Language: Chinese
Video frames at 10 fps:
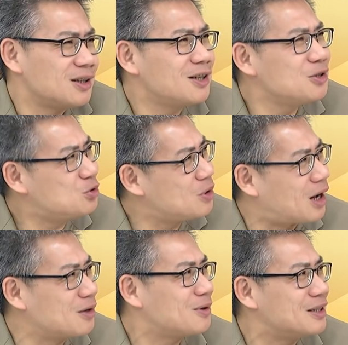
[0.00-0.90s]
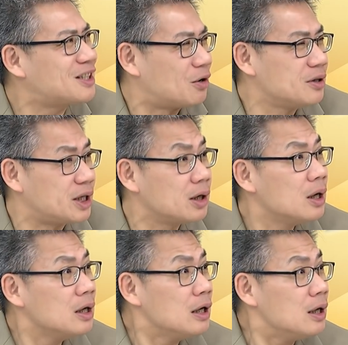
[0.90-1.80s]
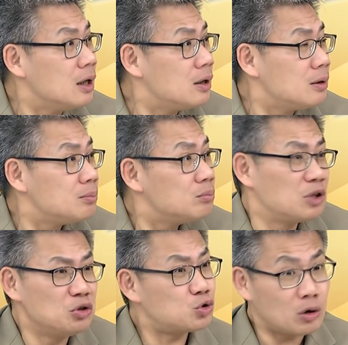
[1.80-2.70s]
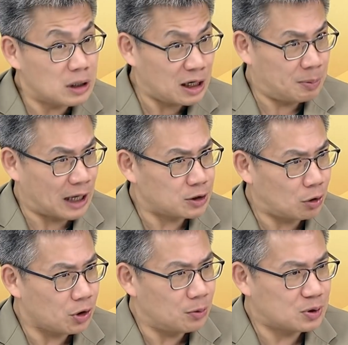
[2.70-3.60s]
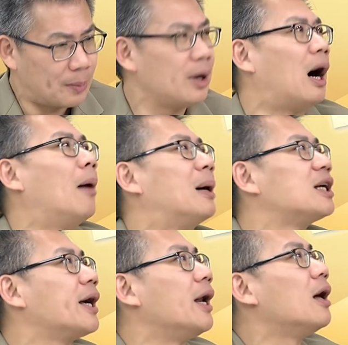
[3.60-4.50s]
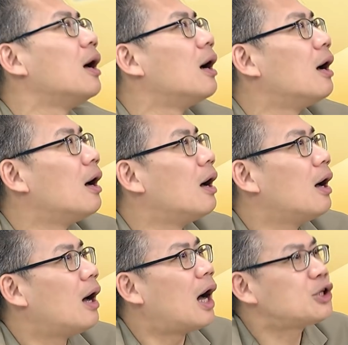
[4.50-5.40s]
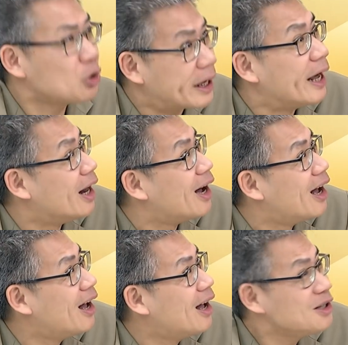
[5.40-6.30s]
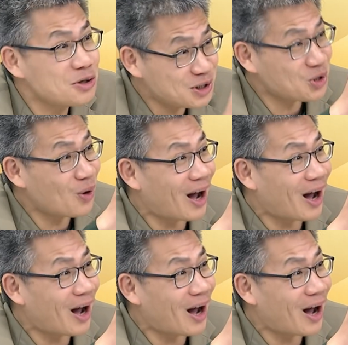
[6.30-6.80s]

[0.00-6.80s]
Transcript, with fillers: 的这歌剧院好像很少人听。陈吉说：“那你们台中有为什么没有？好，马上给了，嗯，啊，就给了，是，就一句